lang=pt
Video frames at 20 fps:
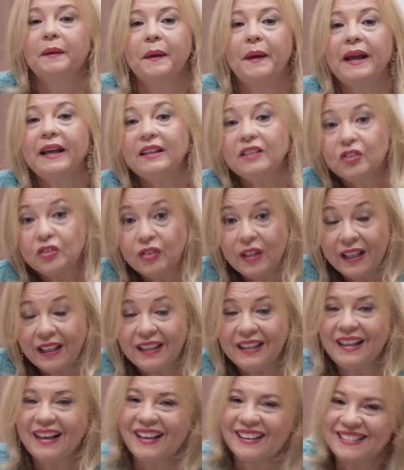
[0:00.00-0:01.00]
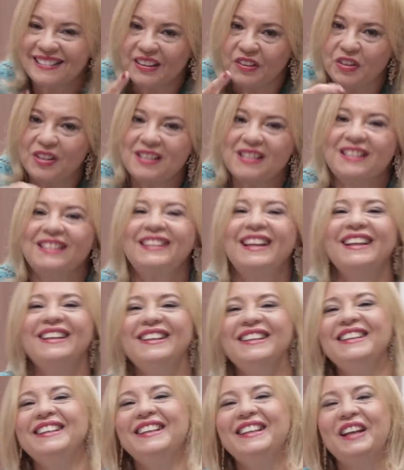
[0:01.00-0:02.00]
É isso aí, é ação de
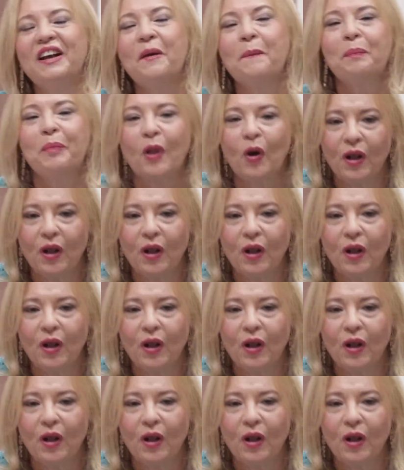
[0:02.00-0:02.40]
cidadania.